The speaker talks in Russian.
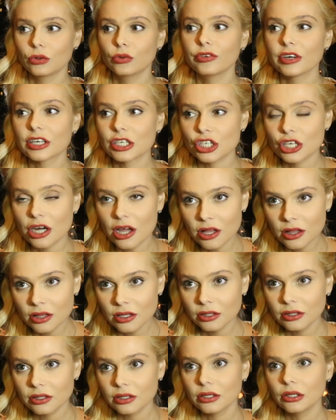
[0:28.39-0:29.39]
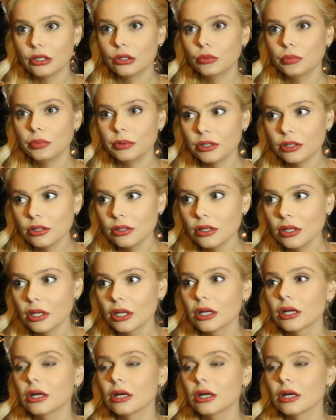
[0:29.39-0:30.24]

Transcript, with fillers: уважал, любил,